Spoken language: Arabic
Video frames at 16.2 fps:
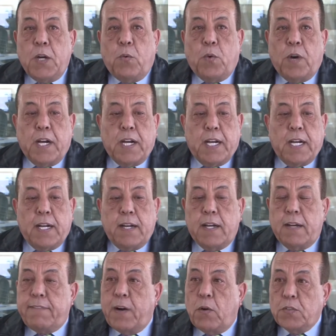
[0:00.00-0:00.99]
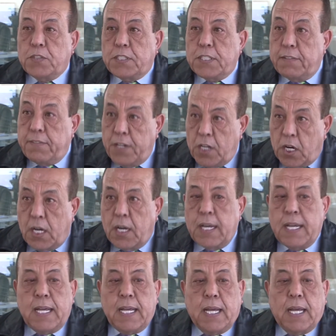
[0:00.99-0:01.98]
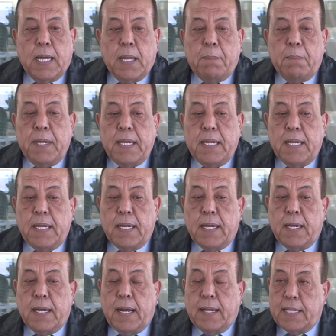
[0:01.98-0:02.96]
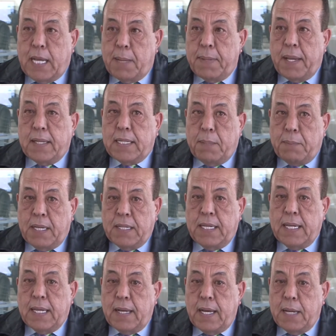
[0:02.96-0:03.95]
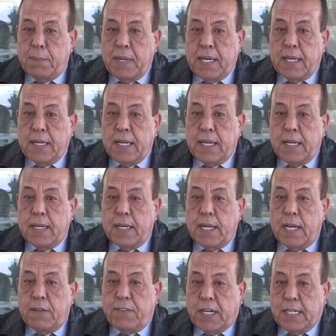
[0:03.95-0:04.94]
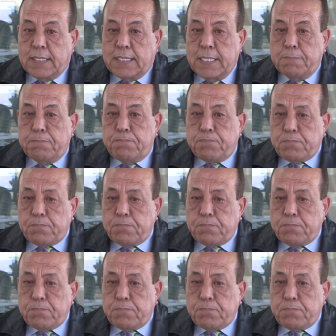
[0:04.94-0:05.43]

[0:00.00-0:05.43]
وفوز فيون بالانتخابات التمهيديه لليمين الفرنسي